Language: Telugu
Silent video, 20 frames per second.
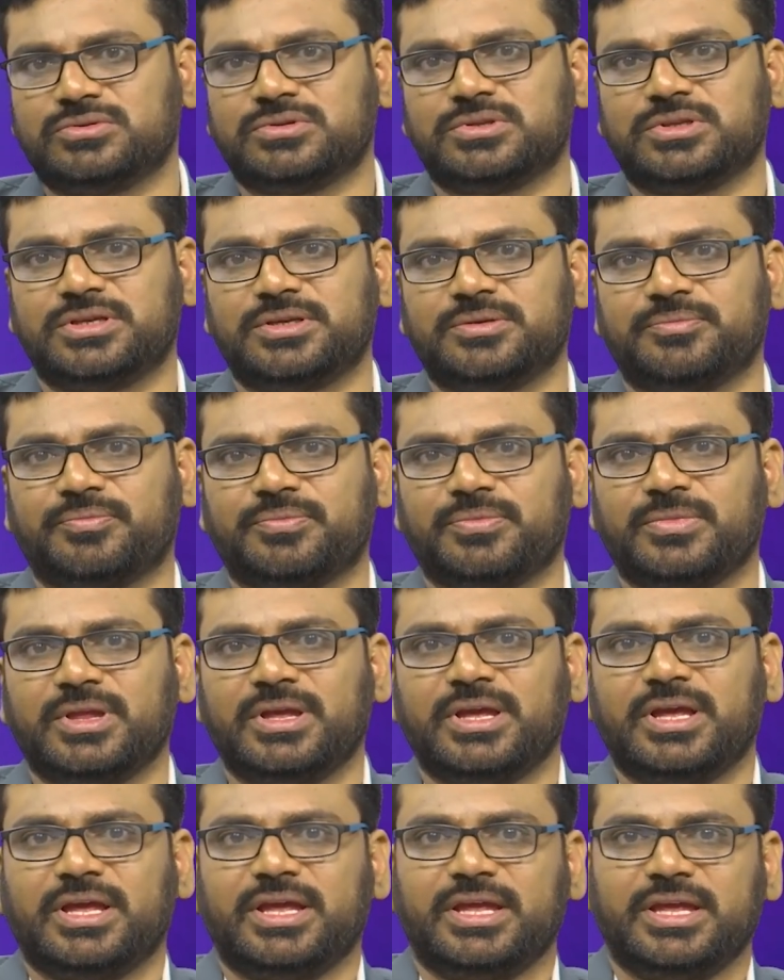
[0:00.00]
ఉంది
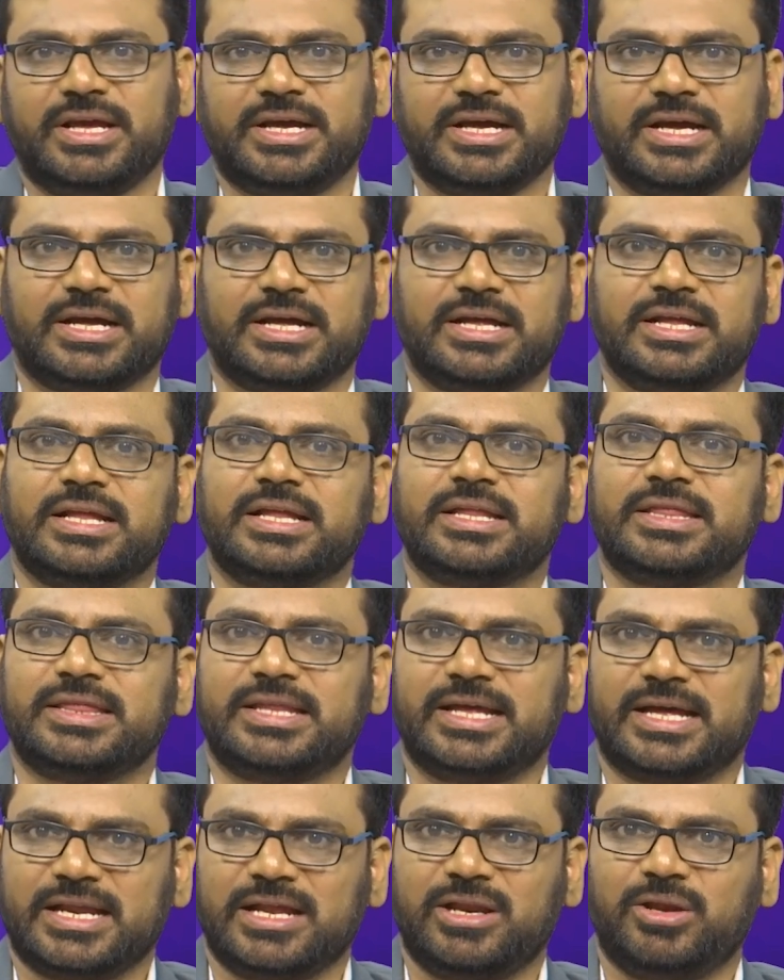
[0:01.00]
ఇక
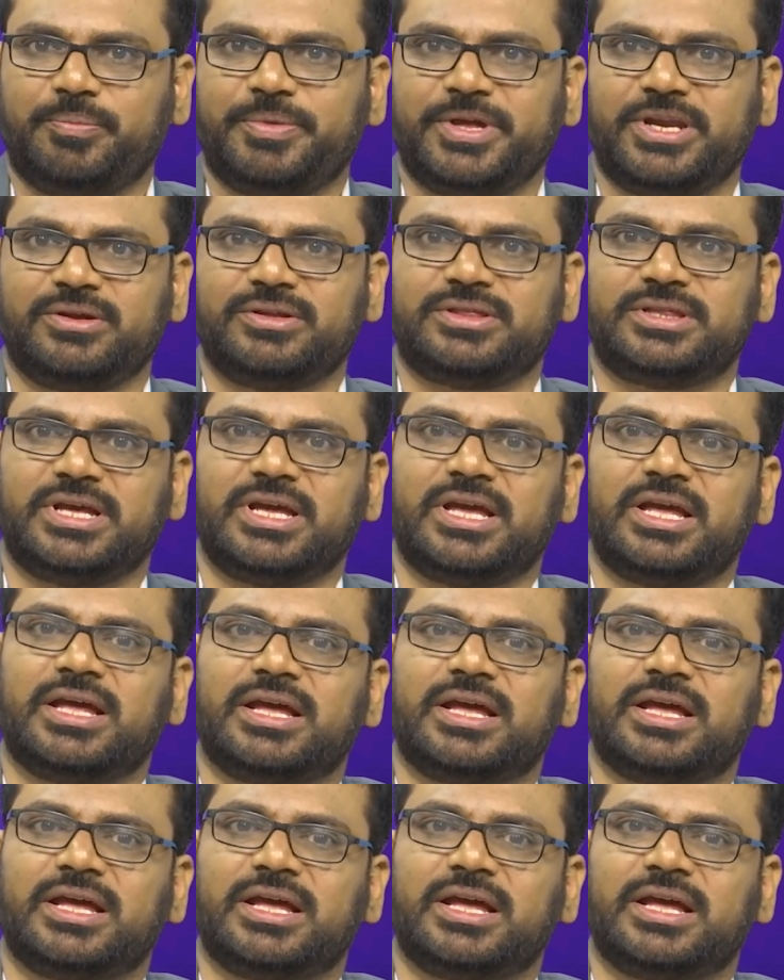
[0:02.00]
ధరలు పెరిగితే